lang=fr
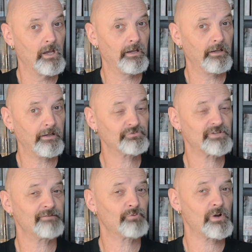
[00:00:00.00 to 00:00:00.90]
Et vous
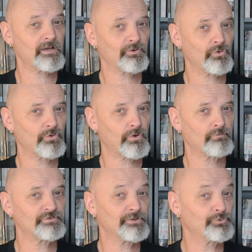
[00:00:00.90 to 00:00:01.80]
allez voir que quand
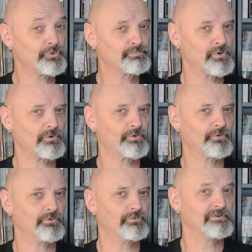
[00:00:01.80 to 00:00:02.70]
vous êtes dû pour
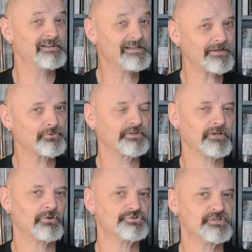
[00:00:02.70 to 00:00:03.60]
euh, lire une
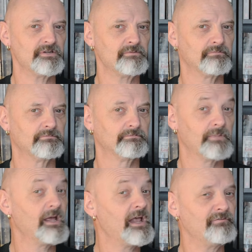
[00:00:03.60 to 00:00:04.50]
trilogie,
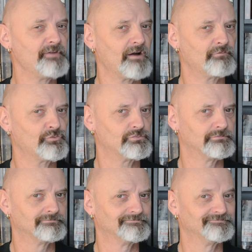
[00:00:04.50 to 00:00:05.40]
elle vient à vous.
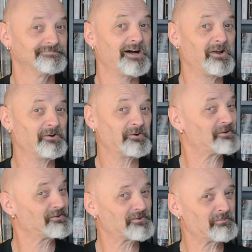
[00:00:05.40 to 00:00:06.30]

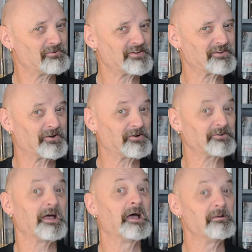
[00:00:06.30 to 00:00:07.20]
Alors, sans plus
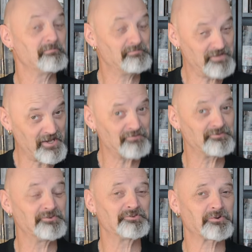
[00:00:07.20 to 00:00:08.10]
attendre,
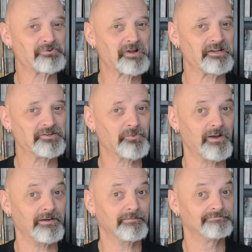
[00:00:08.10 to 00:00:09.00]
Bienvenue sur Bouquin
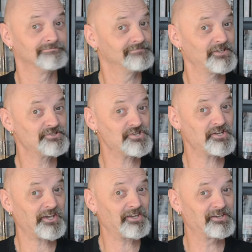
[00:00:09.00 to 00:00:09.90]
d'étoiles,
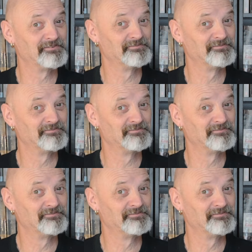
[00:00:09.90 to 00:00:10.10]
générique.